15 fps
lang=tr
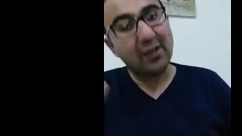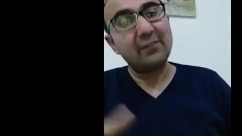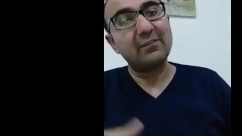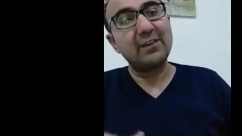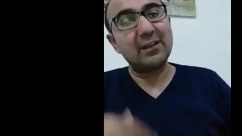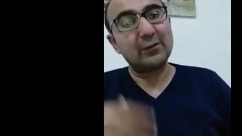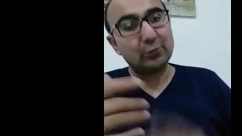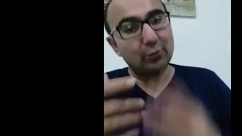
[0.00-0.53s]

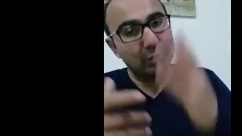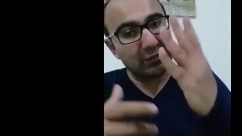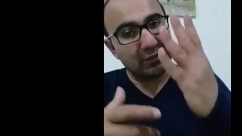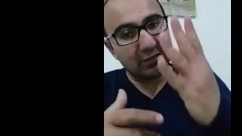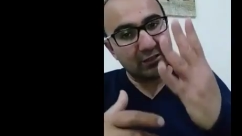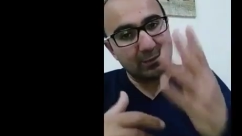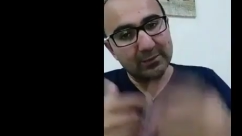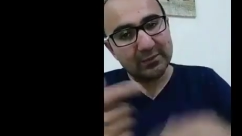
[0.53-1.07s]
Ve dört
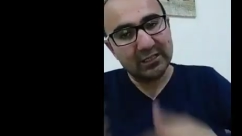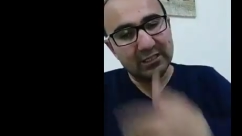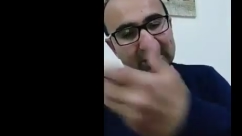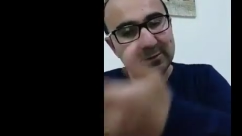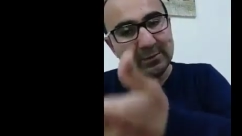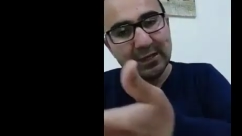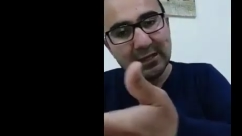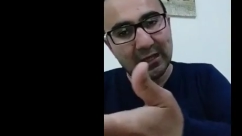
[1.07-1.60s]
yılda bir
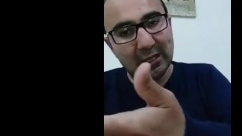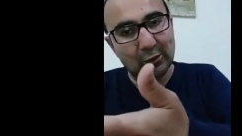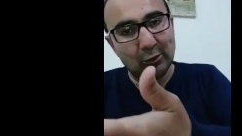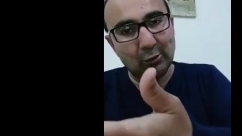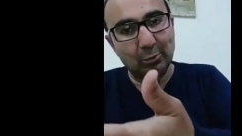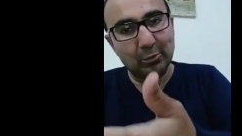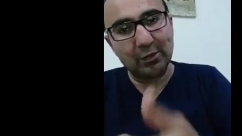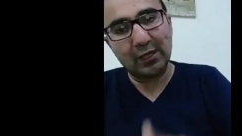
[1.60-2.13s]
seçimle geliyor
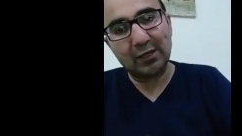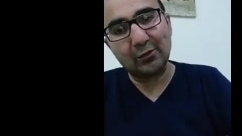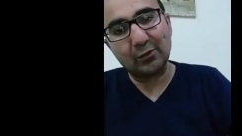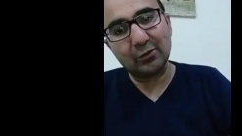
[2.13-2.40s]
bunlar.